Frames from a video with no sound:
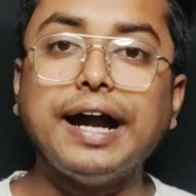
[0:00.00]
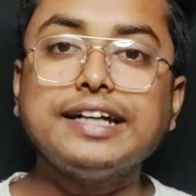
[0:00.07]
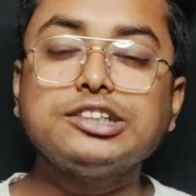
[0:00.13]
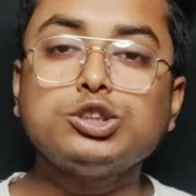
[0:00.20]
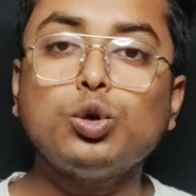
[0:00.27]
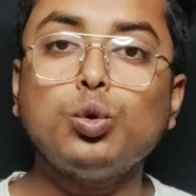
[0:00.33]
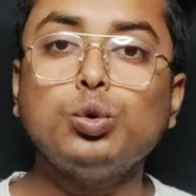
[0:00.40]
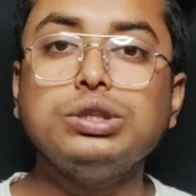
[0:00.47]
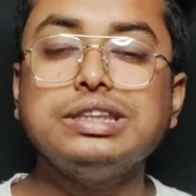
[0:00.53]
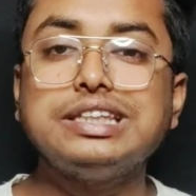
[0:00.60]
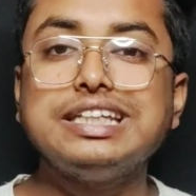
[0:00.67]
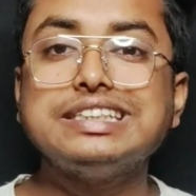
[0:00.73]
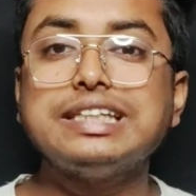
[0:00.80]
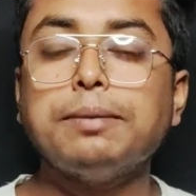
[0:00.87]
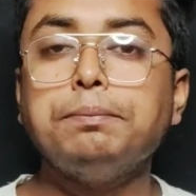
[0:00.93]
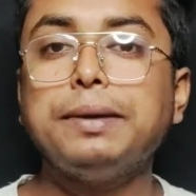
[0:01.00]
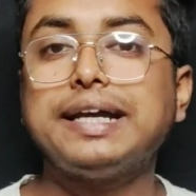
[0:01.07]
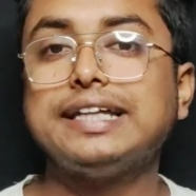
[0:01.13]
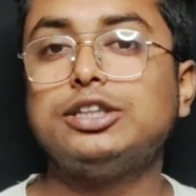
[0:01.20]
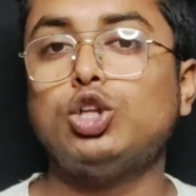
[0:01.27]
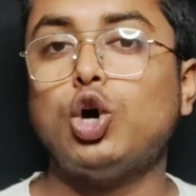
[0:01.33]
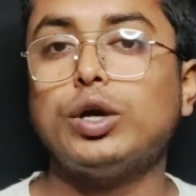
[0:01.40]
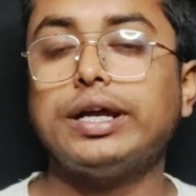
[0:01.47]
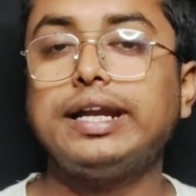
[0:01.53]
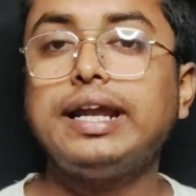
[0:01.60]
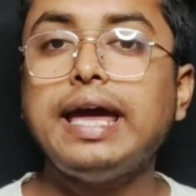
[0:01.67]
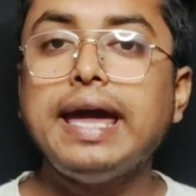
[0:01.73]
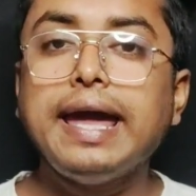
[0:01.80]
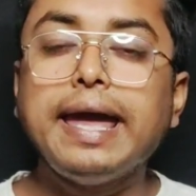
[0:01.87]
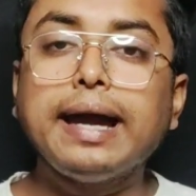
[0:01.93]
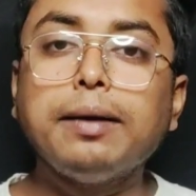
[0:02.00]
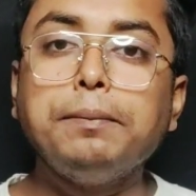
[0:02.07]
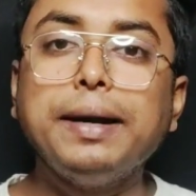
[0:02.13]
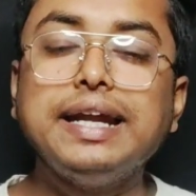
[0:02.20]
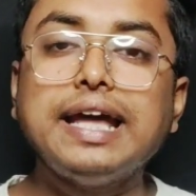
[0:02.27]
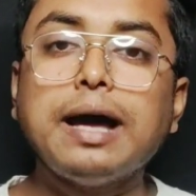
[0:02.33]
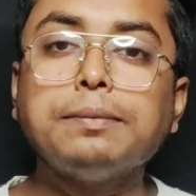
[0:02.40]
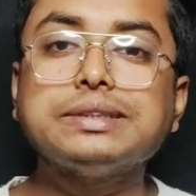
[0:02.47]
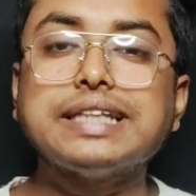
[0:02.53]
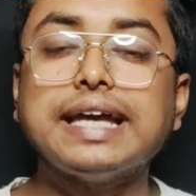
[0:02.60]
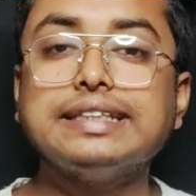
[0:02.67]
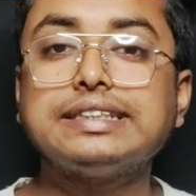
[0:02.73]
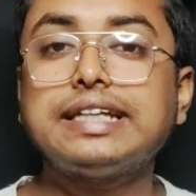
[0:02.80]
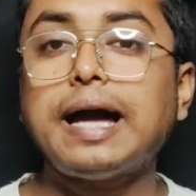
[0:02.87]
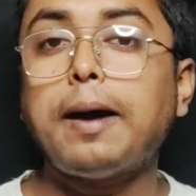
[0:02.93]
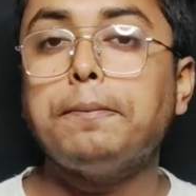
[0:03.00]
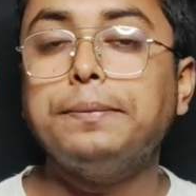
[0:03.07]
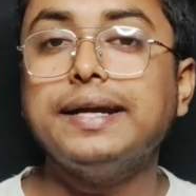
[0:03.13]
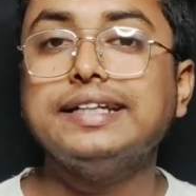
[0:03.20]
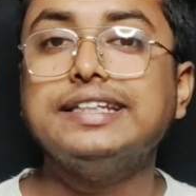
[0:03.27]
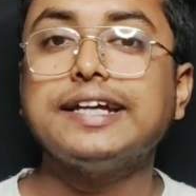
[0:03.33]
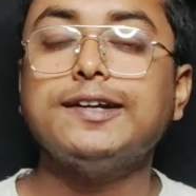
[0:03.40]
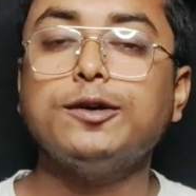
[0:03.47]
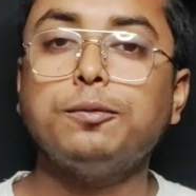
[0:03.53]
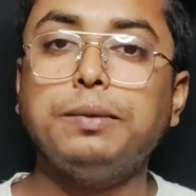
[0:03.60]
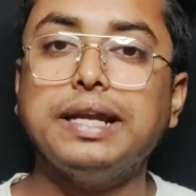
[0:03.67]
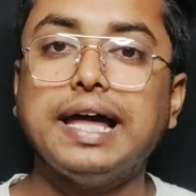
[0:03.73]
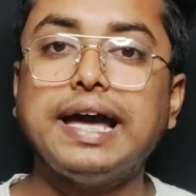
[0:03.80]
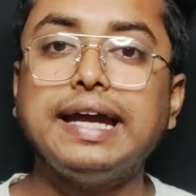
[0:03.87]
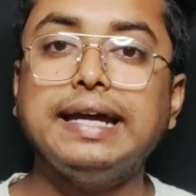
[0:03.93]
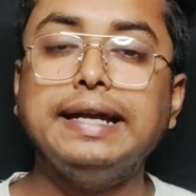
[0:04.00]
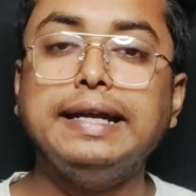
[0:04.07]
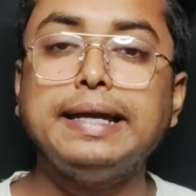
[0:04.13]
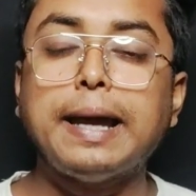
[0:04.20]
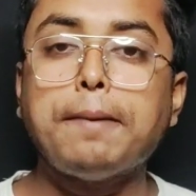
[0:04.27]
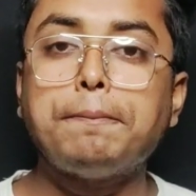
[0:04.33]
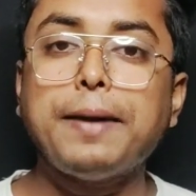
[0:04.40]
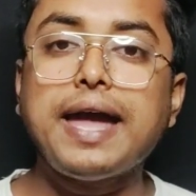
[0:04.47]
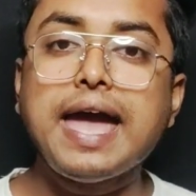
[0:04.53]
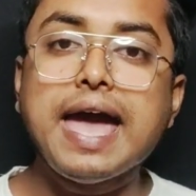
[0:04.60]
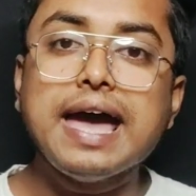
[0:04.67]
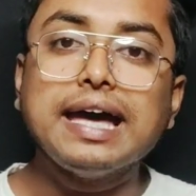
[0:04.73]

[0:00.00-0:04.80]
829 एमबी के दौरान एक मीडियम साइज़ का अपडेट देखने को मिला है इंडिया पे